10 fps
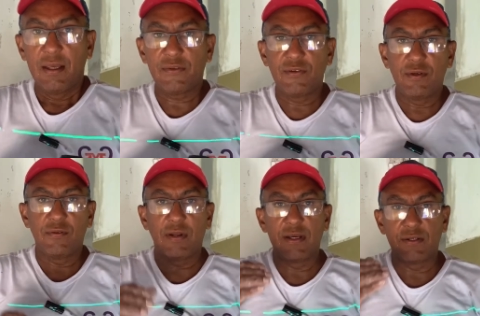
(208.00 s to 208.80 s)
Esse
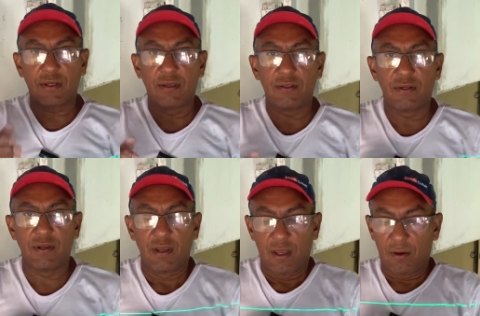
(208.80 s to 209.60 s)
nivelês aqui,
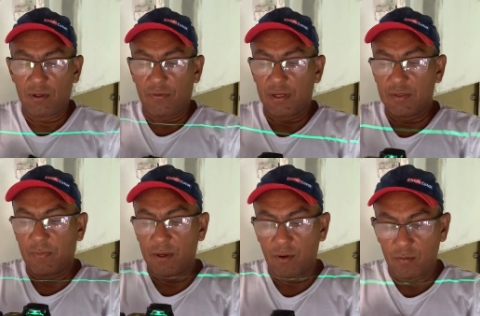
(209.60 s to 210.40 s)
gente, é um nivelês
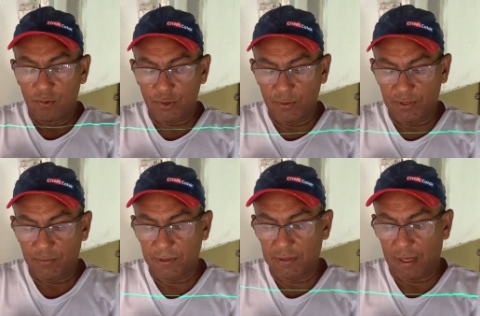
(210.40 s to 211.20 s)
bem robusto, vocês
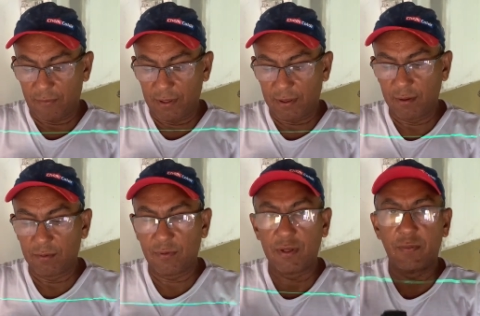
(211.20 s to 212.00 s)
podem estar tá vendo aqui, é um
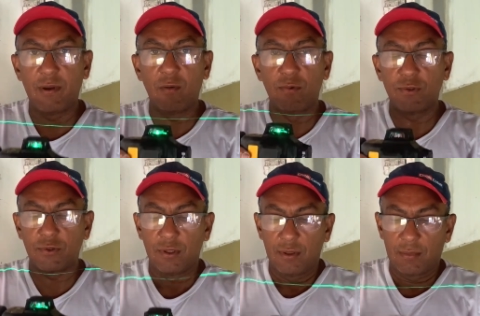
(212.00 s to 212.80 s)
nivelês bem
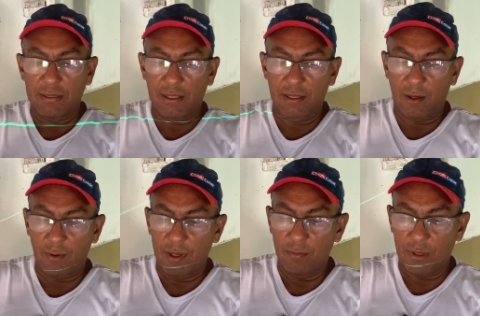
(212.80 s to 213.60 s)
robusto,
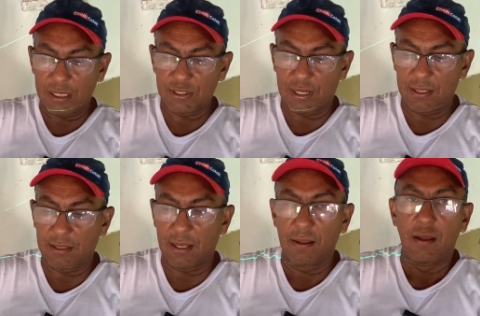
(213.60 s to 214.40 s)
material emborrachado,
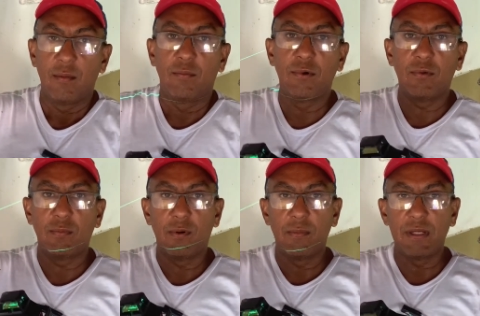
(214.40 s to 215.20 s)
tá? Muito
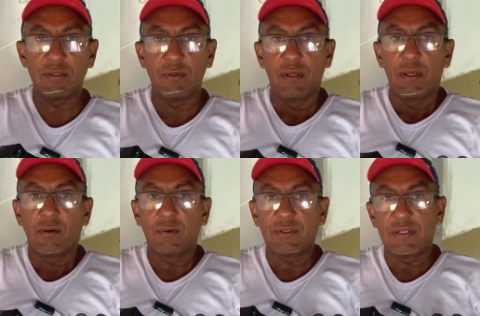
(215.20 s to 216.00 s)
bom mesmo.
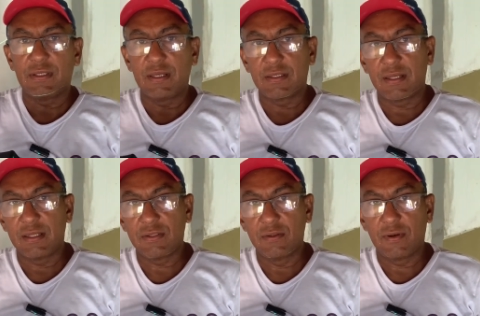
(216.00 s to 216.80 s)
Com certeza,
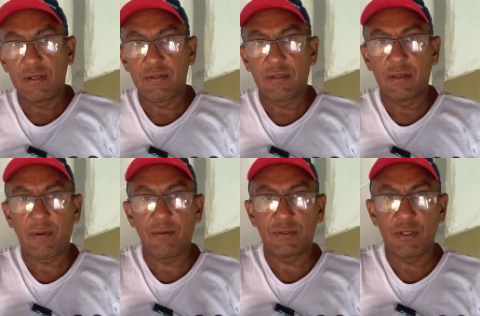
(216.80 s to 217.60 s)
esse nivelês aqui,
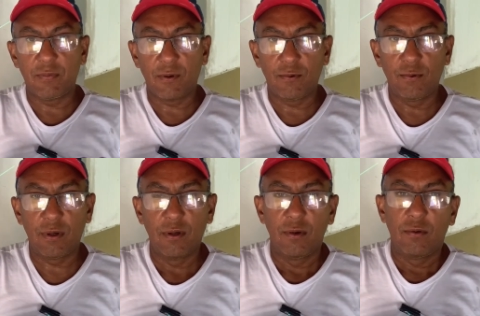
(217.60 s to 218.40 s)
para você que
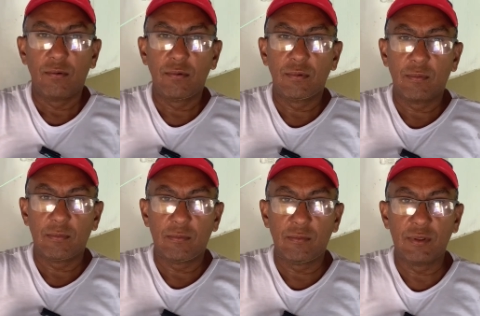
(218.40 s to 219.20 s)
procura um,
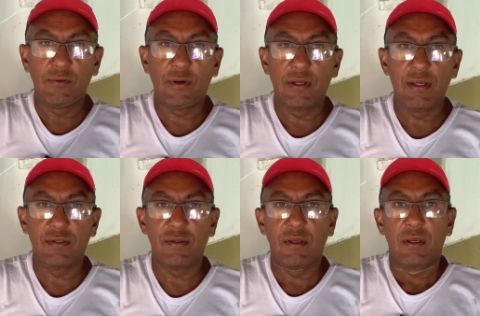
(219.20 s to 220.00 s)
um nivelês